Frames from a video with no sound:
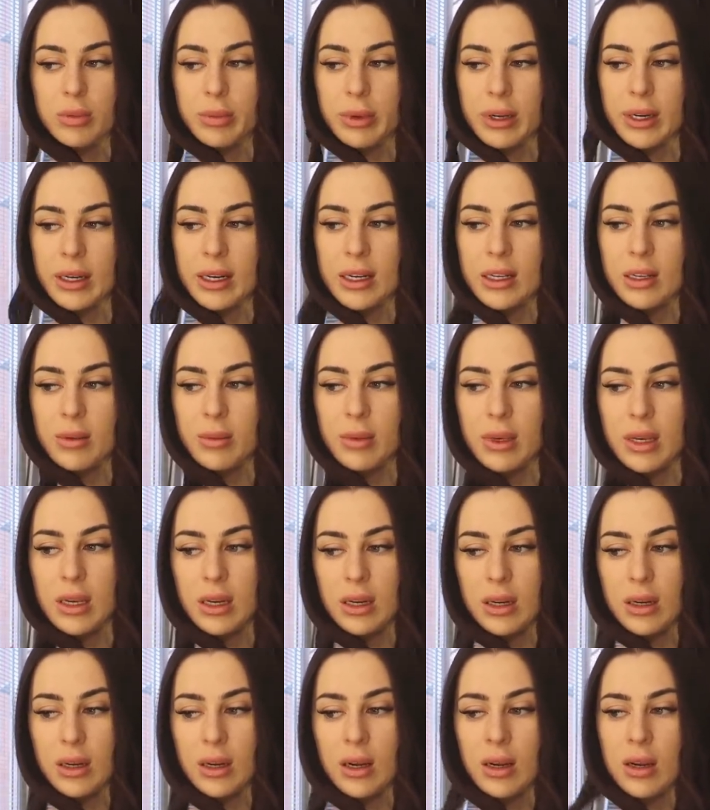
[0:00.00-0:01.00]
По крайней
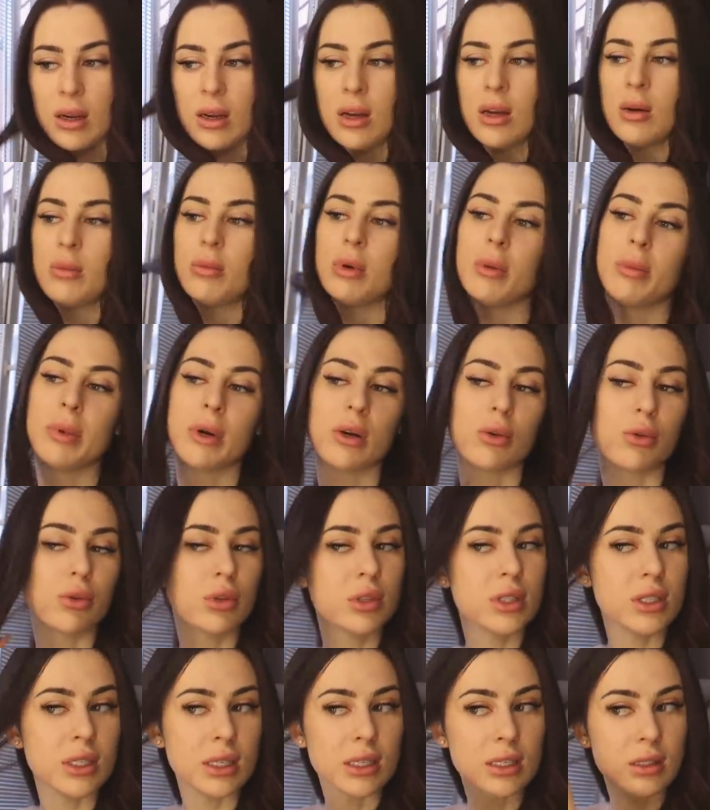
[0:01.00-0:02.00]
мере, по
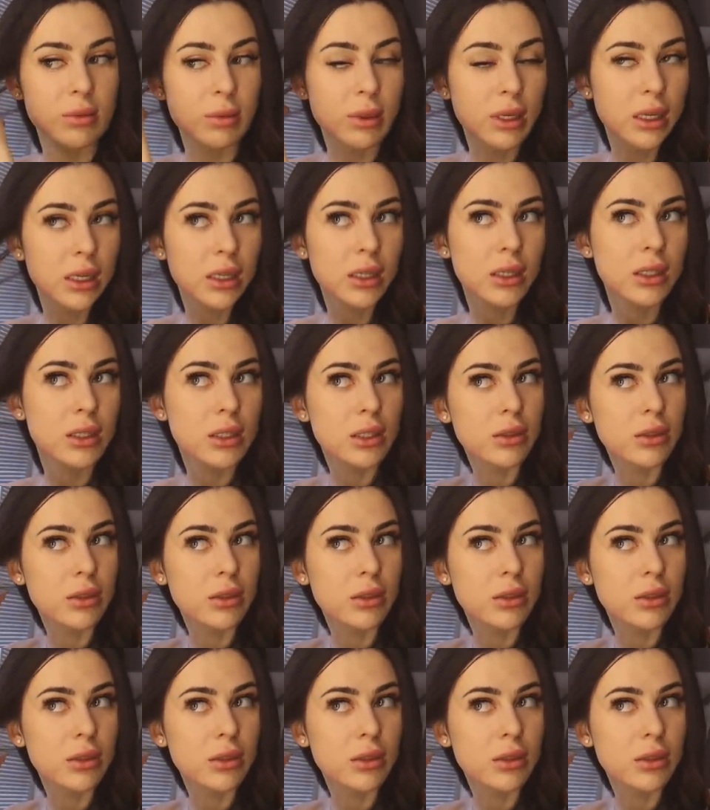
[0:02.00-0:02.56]
погоде я смотрела,